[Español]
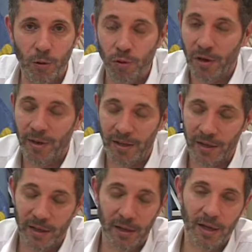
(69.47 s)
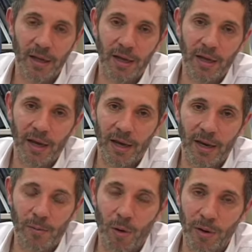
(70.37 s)
justamente en
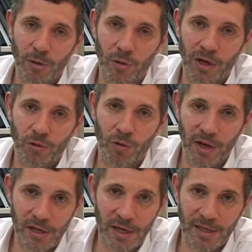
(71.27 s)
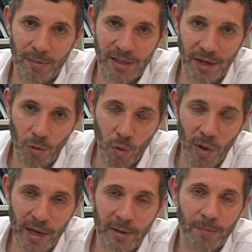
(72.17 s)
el momento en que su crisis está más
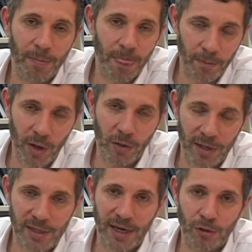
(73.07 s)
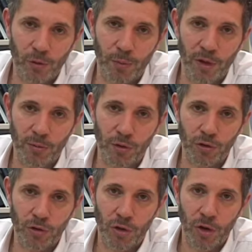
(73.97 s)
aguda. Bueno, en ese caso
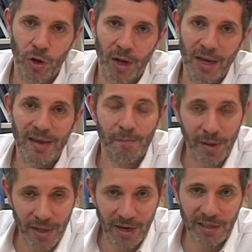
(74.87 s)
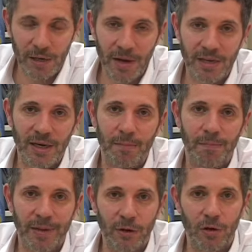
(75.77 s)
podemos impedir que se vaya,
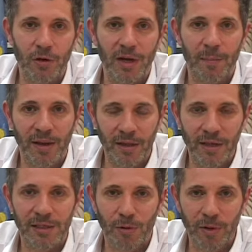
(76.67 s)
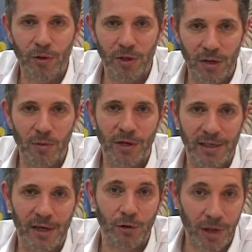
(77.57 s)
pero a partir de ese momento tenemos que
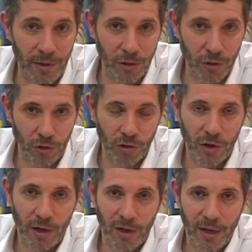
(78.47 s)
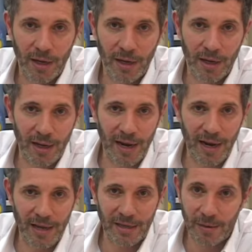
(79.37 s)
hacer los avisos que la
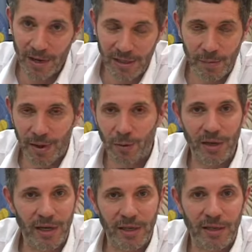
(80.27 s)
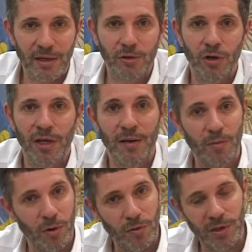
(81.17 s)
ley establece para cualquier internación
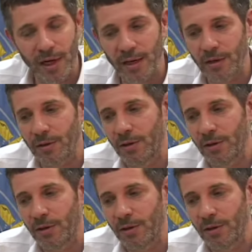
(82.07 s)
involuntaria.